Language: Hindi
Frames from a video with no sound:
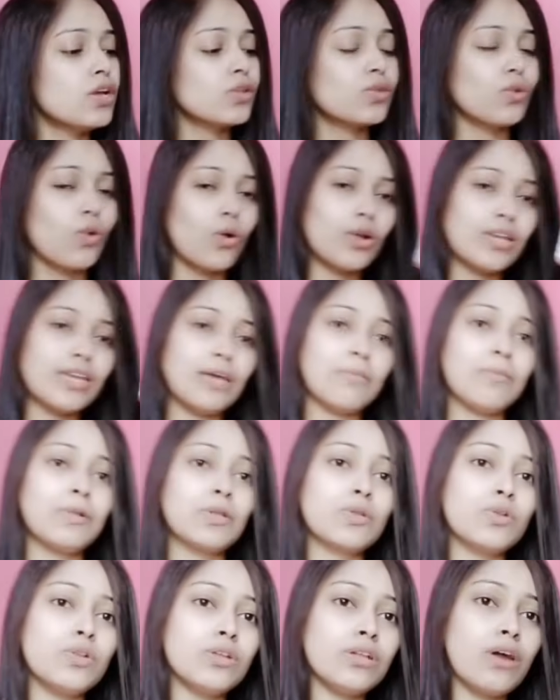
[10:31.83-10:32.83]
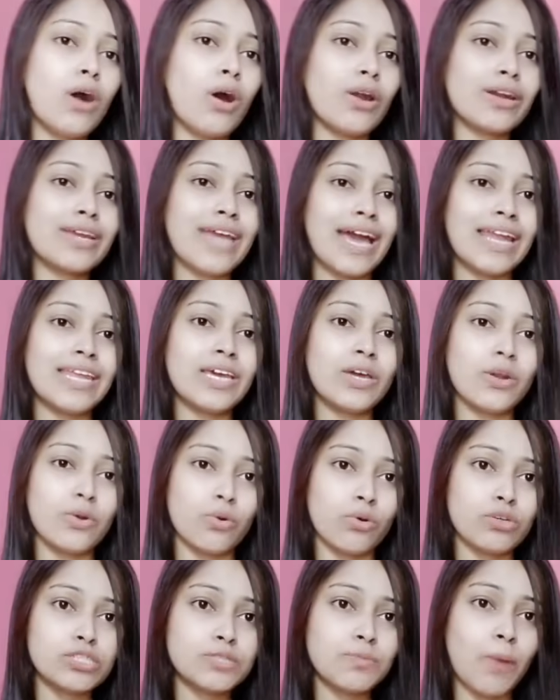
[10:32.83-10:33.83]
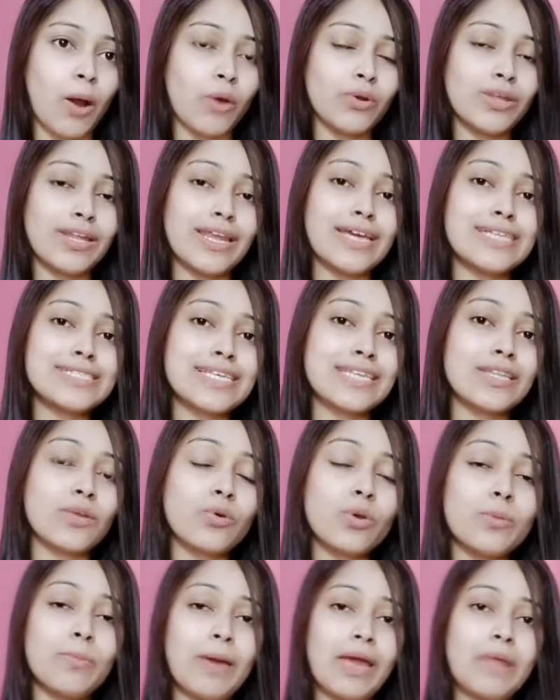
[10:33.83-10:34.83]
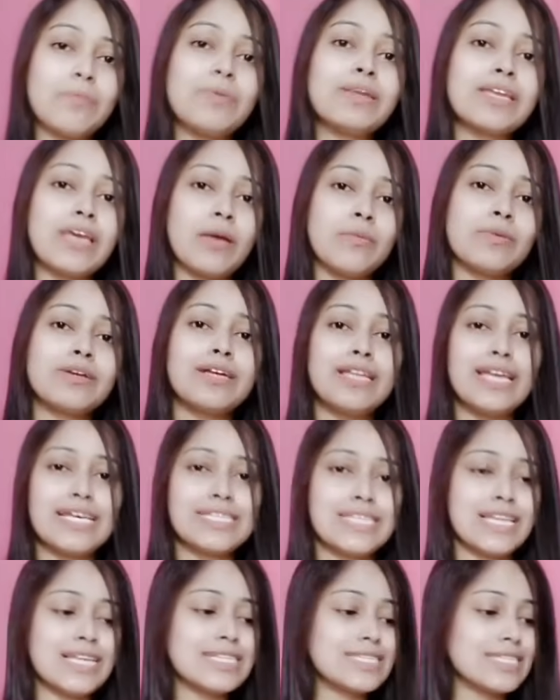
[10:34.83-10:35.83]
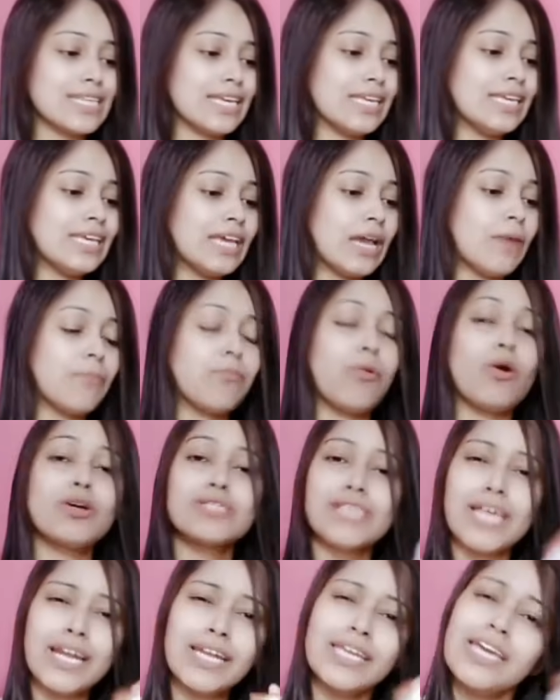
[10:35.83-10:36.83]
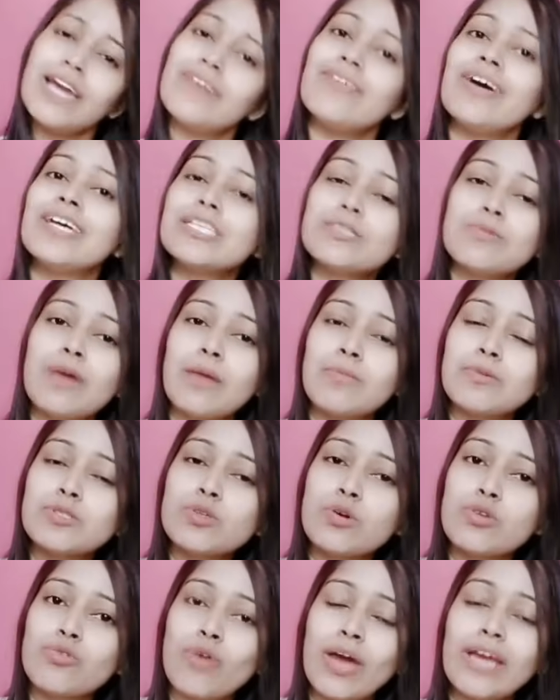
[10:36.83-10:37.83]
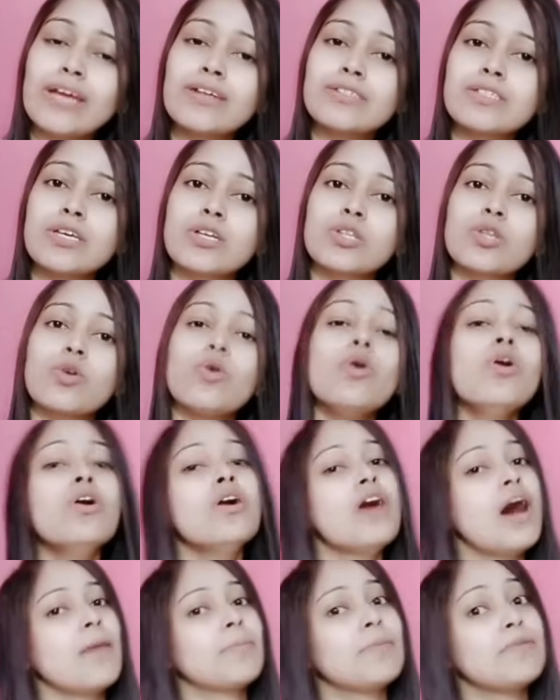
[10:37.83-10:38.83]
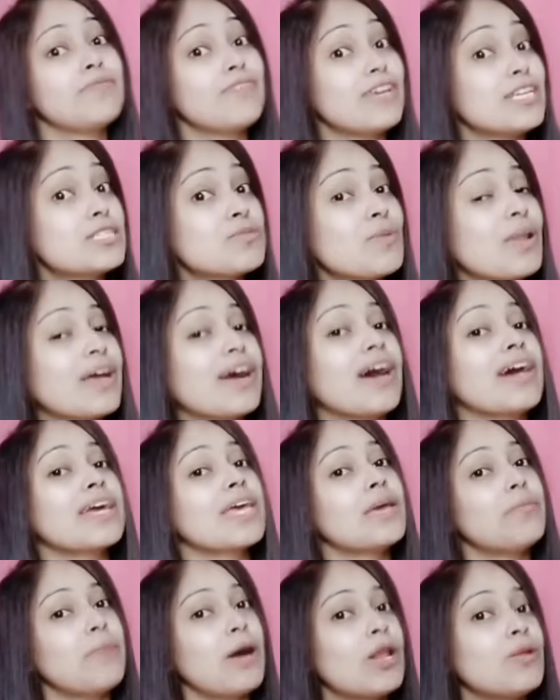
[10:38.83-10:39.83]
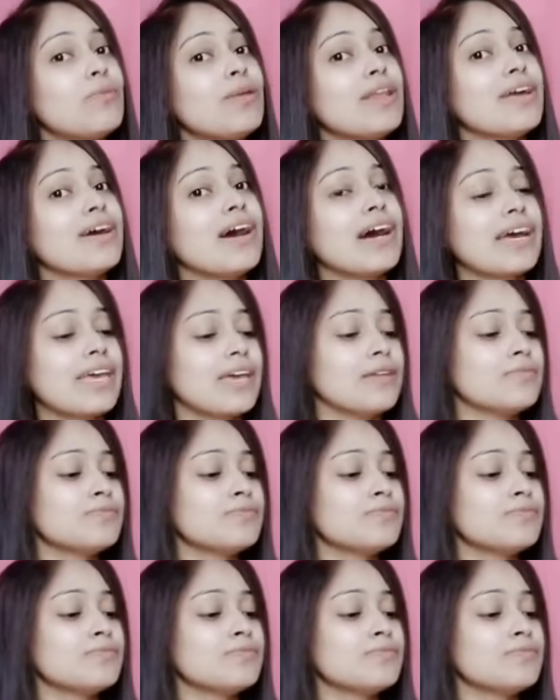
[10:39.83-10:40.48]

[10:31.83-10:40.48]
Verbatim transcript: तो ये बिल्कुल ऑर्गेनिक रोज पाउडर है इसके अंदर कोई पैराबिन केमिकल एसएलएस नहीं है बहुत सारे डी में आप इसको ट्राई कर सकते हो अपने फेस में लगा के बालों में लगा के